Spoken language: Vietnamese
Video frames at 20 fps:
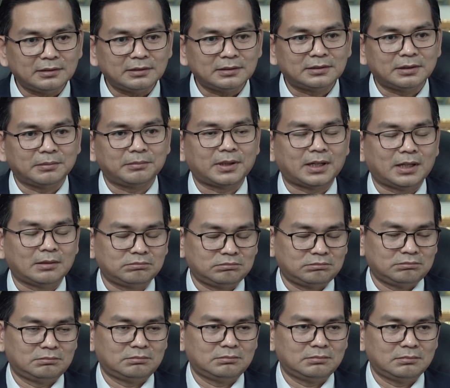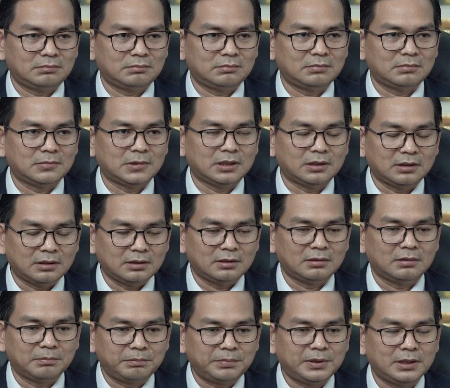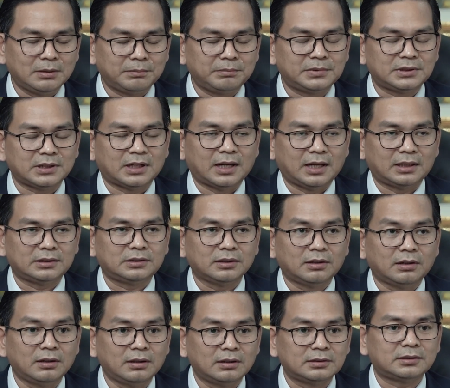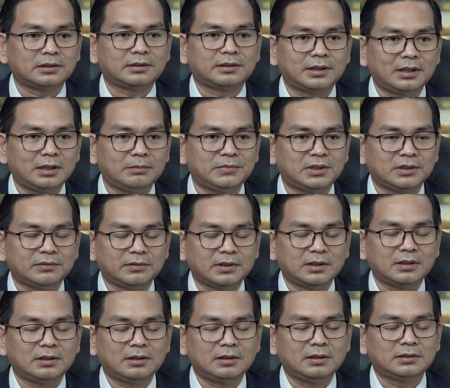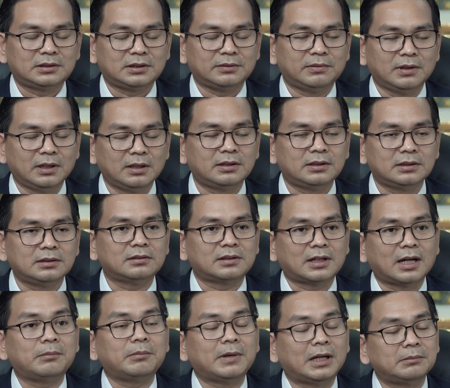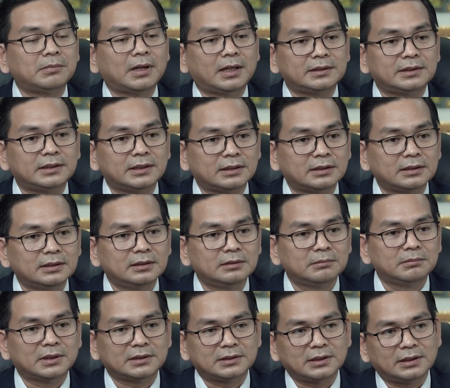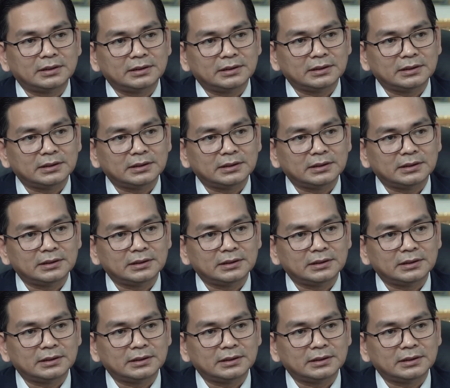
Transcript: sầm ráp hiệp chỉ là cho sòng kềm civil rưu cả bạch bạc triệt bờ sân